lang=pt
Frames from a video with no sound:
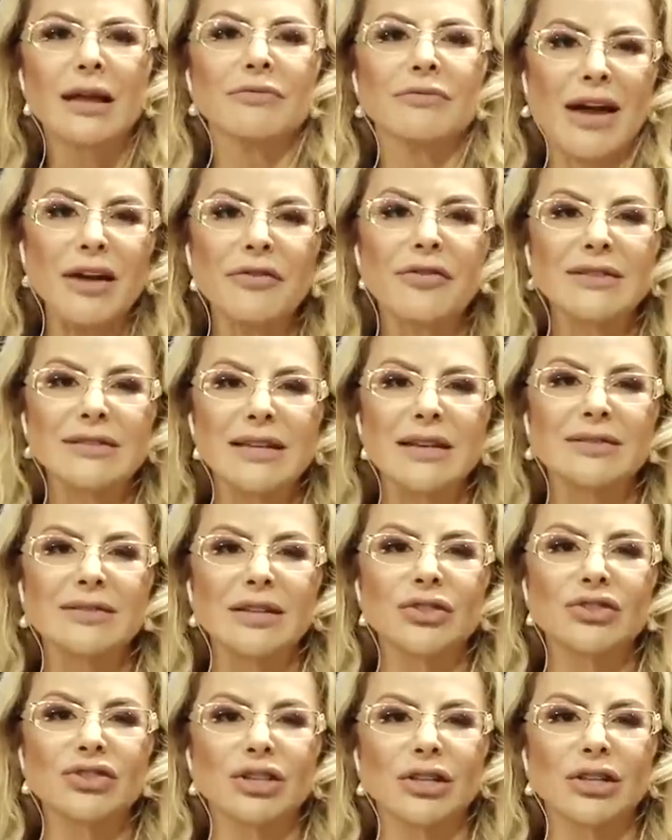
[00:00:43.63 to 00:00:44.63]
Vai fazer
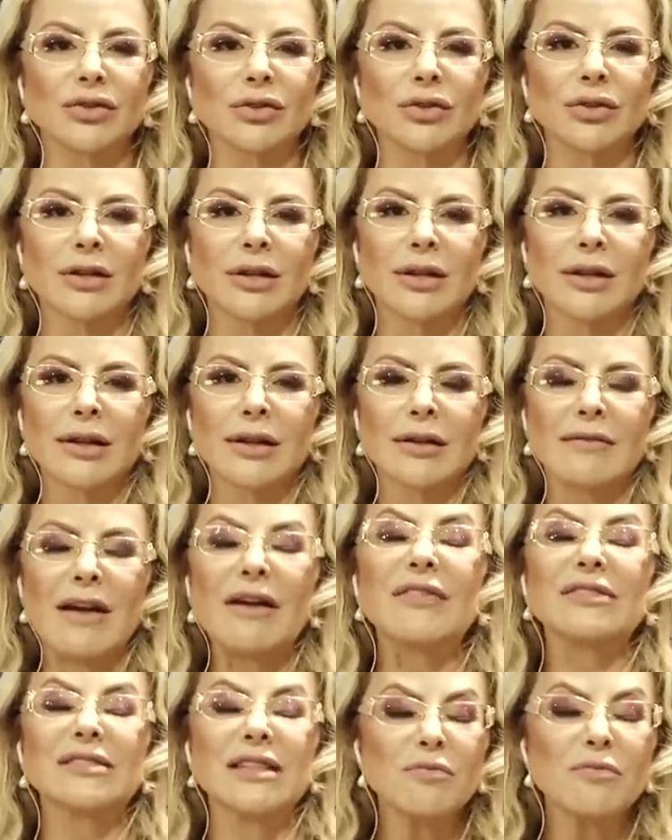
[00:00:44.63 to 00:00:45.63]
sentido, vai
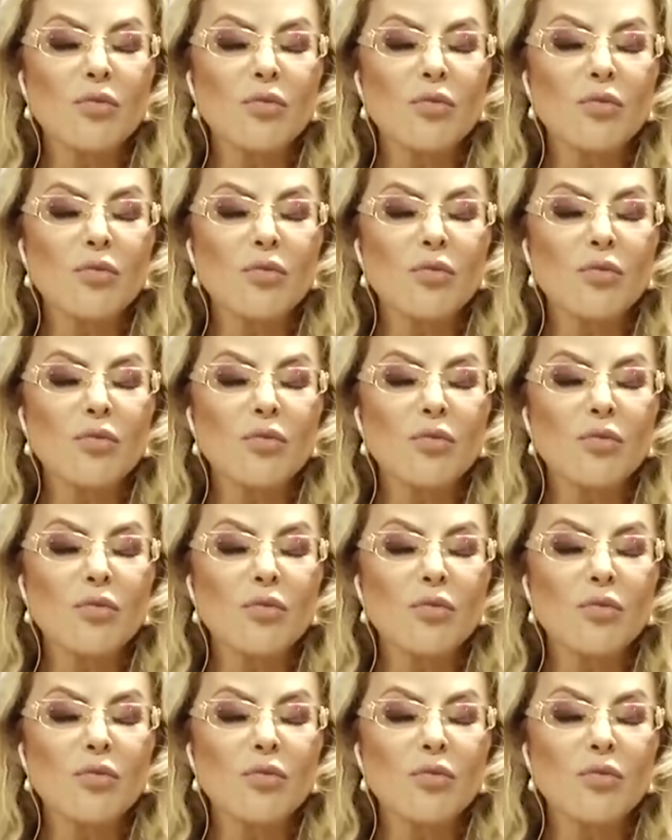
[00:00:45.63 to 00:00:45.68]
fazer